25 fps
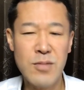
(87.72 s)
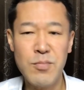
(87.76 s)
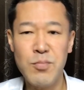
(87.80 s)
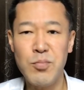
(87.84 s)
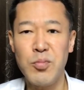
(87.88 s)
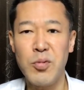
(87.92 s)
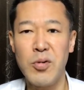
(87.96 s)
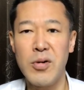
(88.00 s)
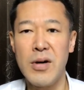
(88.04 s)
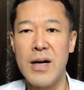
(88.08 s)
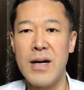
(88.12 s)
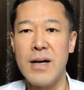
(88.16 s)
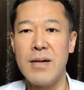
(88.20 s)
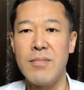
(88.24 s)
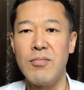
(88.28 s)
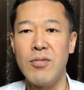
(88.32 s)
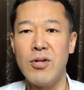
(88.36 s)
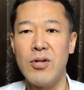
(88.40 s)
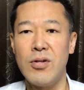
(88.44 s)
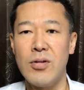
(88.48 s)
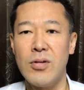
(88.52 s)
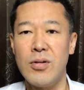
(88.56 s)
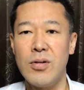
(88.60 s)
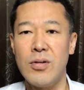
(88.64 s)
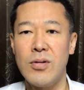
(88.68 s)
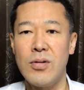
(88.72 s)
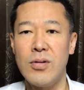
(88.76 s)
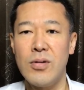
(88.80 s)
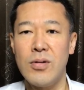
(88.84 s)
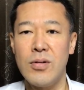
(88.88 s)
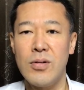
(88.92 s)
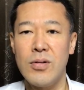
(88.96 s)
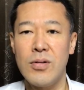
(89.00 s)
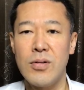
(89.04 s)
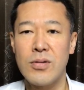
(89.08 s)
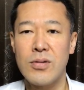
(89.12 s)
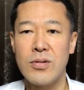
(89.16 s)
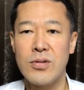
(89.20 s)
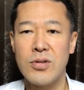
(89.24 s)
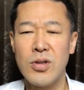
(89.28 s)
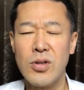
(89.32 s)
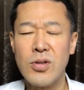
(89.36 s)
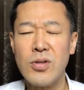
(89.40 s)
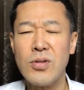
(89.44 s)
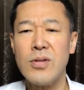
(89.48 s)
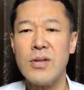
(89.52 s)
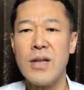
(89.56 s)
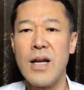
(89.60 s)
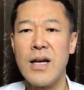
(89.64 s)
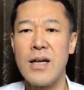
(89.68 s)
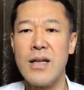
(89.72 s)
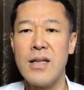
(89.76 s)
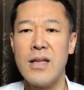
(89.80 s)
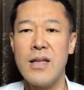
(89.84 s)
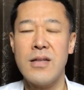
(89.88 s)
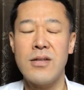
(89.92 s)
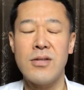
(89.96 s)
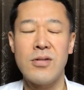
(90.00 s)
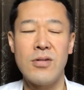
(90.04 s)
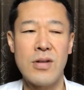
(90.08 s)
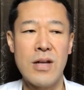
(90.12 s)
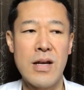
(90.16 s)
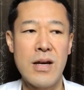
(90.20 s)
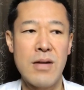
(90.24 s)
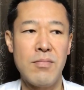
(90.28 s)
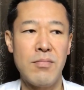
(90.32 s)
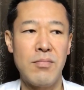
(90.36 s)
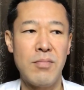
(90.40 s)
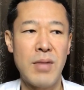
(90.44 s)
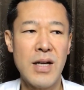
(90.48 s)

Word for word: 歩はもうちょっとだけですよね。